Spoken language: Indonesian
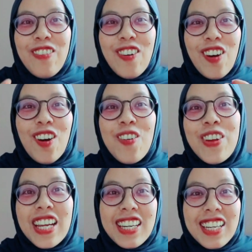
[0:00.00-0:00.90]

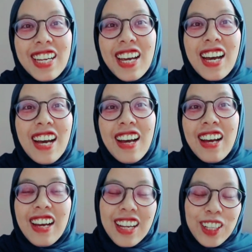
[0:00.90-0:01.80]
Following dia
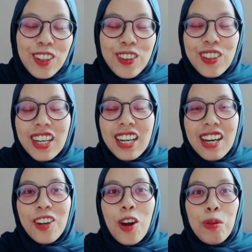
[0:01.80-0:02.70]
itu tuh
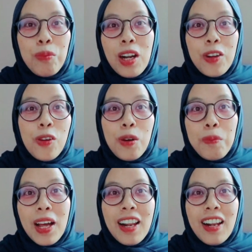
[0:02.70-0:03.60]
kayak
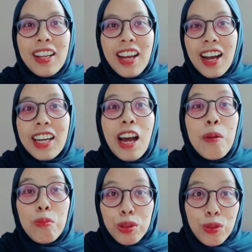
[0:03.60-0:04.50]
normal-normal yang ya
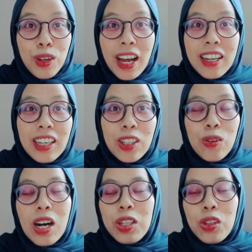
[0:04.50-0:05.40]
butuhkan
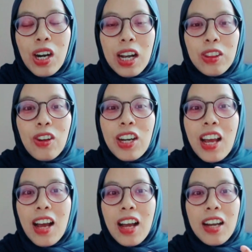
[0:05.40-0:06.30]
gitu aktor-aktor
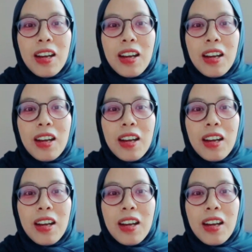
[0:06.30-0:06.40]
yang